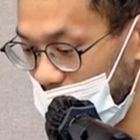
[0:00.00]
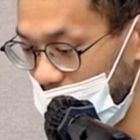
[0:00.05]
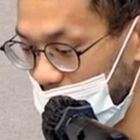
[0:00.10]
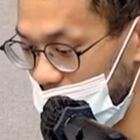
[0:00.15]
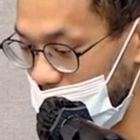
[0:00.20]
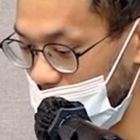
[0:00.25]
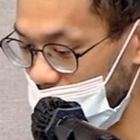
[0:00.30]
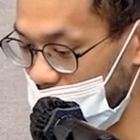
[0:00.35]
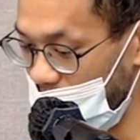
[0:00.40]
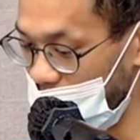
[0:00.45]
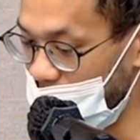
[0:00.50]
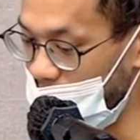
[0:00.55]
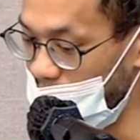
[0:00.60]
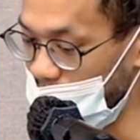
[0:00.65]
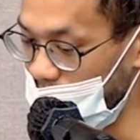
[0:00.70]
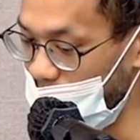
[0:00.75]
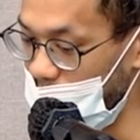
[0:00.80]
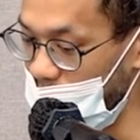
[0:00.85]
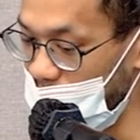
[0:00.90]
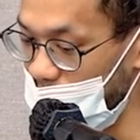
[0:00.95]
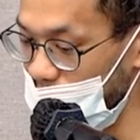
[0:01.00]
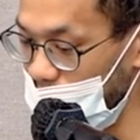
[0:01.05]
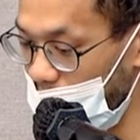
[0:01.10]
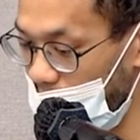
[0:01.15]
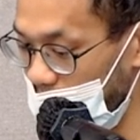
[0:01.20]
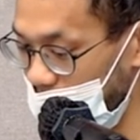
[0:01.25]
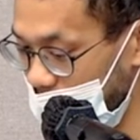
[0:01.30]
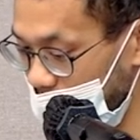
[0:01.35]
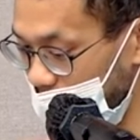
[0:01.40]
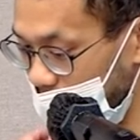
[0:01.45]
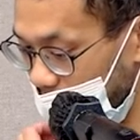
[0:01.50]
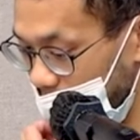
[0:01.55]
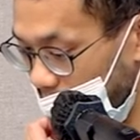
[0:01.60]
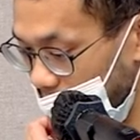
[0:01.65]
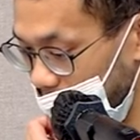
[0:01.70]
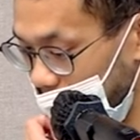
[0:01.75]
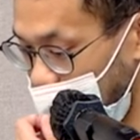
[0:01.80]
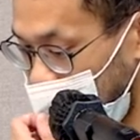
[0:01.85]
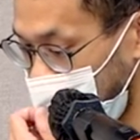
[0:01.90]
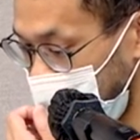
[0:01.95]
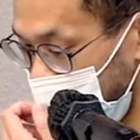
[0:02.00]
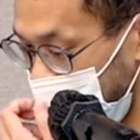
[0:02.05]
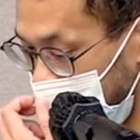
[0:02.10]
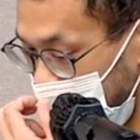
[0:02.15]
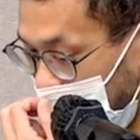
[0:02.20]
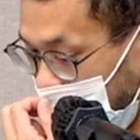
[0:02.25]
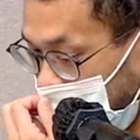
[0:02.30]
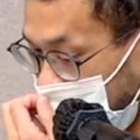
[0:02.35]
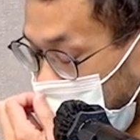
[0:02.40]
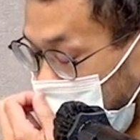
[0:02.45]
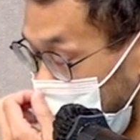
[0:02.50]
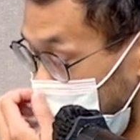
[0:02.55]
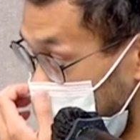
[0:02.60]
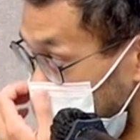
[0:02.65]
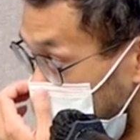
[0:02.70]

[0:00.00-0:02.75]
跟 Desktop 上面 UI 基本上长得都一样，那语